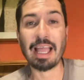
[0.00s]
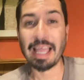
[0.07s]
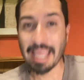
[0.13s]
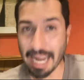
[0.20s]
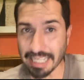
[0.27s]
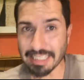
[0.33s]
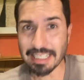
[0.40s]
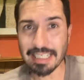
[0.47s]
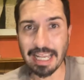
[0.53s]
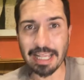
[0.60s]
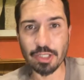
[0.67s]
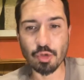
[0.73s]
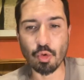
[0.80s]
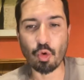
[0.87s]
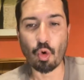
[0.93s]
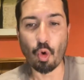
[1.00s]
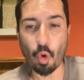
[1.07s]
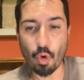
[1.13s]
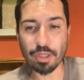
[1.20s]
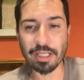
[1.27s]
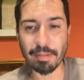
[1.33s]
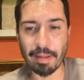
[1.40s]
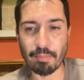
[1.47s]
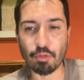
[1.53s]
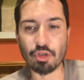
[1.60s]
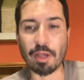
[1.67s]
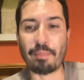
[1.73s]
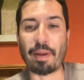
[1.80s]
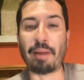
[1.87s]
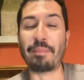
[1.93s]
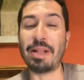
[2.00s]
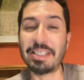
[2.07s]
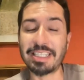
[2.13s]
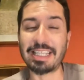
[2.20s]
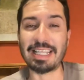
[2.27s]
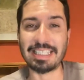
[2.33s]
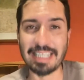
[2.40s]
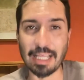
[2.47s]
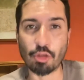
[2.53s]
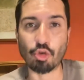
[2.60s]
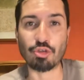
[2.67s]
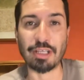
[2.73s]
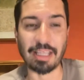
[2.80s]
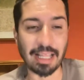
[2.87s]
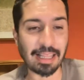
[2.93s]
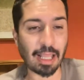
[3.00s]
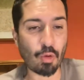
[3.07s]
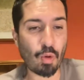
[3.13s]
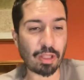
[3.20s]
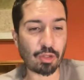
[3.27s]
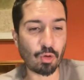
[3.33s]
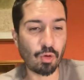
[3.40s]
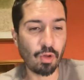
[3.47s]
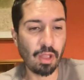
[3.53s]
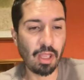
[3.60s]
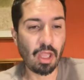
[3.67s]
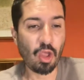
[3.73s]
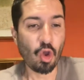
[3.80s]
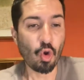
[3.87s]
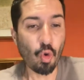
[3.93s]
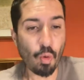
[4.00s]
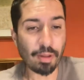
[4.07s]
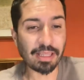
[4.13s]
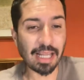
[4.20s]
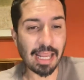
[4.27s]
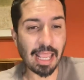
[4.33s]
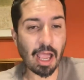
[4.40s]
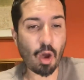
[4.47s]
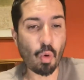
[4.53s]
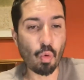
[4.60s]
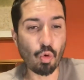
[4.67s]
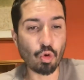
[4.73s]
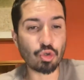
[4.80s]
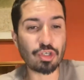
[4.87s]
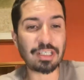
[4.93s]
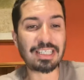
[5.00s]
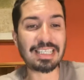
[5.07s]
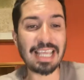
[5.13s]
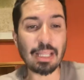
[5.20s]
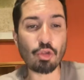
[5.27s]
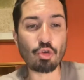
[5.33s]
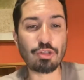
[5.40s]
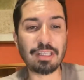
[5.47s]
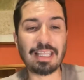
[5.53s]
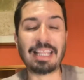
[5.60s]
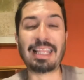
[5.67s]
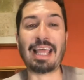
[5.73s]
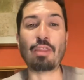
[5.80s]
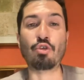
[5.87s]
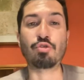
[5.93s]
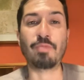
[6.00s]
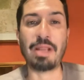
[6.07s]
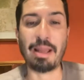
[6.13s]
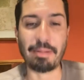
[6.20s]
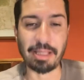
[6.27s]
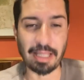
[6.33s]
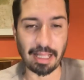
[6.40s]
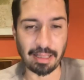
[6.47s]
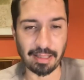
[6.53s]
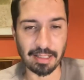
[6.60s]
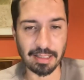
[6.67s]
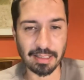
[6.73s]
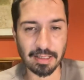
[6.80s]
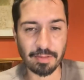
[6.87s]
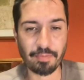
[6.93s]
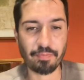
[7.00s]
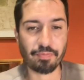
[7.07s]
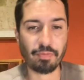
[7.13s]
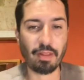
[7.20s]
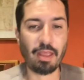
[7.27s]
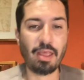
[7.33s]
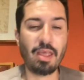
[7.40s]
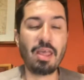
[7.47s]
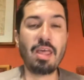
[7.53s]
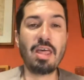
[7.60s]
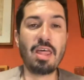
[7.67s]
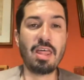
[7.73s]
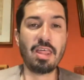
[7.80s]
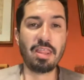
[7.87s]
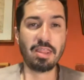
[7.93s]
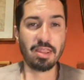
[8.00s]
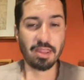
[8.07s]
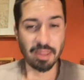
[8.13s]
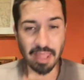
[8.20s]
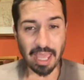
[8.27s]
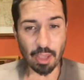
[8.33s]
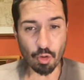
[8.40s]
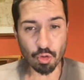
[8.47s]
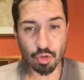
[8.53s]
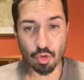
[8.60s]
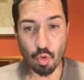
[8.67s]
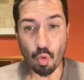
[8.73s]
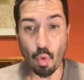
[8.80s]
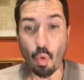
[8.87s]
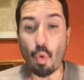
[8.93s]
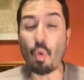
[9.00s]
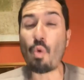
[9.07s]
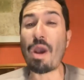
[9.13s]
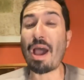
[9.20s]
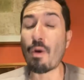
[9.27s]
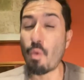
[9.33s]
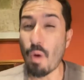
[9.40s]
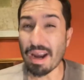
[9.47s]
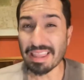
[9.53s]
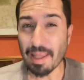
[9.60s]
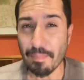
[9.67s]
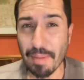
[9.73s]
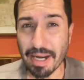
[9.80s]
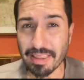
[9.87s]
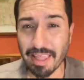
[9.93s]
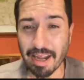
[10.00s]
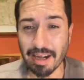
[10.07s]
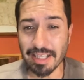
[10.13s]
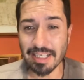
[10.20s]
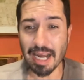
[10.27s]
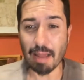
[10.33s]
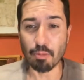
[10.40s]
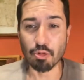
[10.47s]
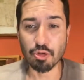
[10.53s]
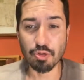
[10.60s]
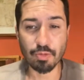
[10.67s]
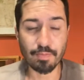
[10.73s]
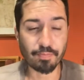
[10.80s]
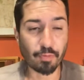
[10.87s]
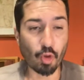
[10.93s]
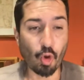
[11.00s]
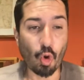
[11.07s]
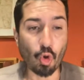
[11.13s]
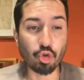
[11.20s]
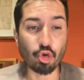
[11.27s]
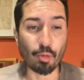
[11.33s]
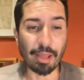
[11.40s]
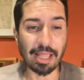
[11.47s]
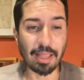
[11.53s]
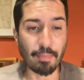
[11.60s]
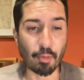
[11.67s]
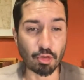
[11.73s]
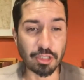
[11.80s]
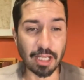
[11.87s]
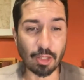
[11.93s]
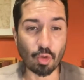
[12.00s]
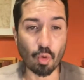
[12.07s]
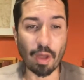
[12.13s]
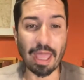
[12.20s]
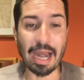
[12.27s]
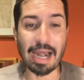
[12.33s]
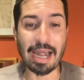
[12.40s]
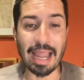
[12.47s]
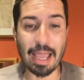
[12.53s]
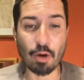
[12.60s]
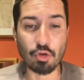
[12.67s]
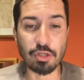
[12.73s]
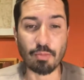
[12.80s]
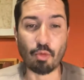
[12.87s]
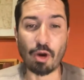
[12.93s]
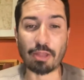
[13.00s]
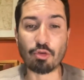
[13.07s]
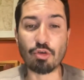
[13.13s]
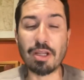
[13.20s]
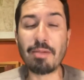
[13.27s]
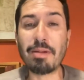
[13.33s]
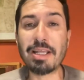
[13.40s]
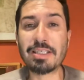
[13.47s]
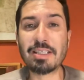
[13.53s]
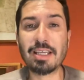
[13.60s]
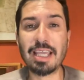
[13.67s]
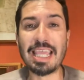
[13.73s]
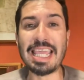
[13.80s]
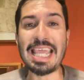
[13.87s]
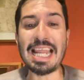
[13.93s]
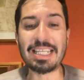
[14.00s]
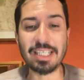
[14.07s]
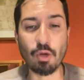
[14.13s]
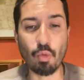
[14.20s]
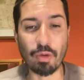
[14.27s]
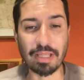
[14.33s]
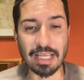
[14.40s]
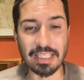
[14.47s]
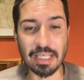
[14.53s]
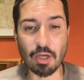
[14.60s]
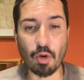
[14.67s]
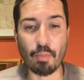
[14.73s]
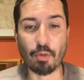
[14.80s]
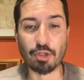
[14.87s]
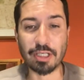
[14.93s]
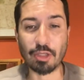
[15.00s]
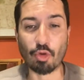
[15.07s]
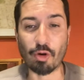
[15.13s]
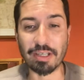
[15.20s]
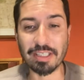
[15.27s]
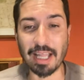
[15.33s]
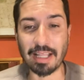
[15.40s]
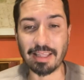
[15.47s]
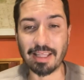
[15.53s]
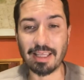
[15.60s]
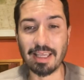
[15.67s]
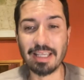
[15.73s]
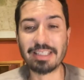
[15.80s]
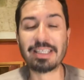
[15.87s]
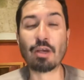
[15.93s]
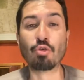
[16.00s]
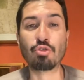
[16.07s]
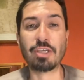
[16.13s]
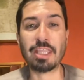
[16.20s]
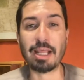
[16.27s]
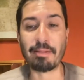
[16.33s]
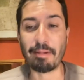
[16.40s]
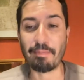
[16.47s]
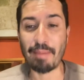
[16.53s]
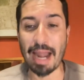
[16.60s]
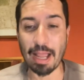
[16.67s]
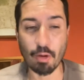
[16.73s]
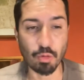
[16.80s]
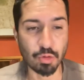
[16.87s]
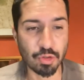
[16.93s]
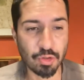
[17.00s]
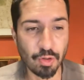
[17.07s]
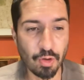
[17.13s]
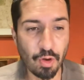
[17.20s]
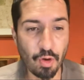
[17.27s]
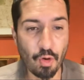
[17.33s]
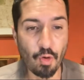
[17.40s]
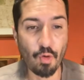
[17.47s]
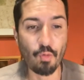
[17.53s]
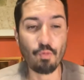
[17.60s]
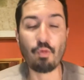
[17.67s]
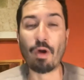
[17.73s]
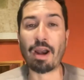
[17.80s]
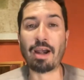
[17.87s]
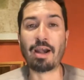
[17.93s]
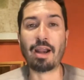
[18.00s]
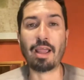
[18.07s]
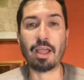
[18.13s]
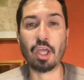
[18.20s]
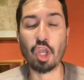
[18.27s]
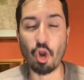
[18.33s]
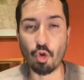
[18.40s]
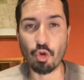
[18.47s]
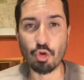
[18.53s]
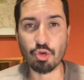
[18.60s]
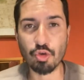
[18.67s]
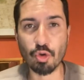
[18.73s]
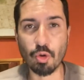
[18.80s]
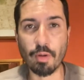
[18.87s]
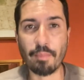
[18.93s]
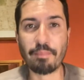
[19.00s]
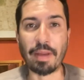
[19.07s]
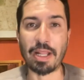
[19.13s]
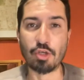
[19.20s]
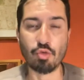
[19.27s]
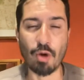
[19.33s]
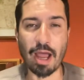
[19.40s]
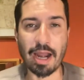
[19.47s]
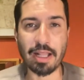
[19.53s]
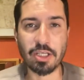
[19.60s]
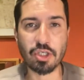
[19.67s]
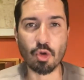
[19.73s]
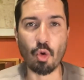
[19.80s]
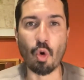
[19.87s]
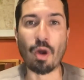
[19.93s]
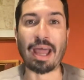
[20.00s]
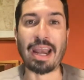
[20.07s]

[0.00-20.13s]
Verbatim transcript: Gracias a eso, hoy sabemos que para 1774 Cuba tenía unos 172 mil habitantes. De ellos, una cuarta parte eran esclavos, otro 20% eran negros y mulatos libres y el 55% restante se consideraban blancos, fueran criollos, peninsulares o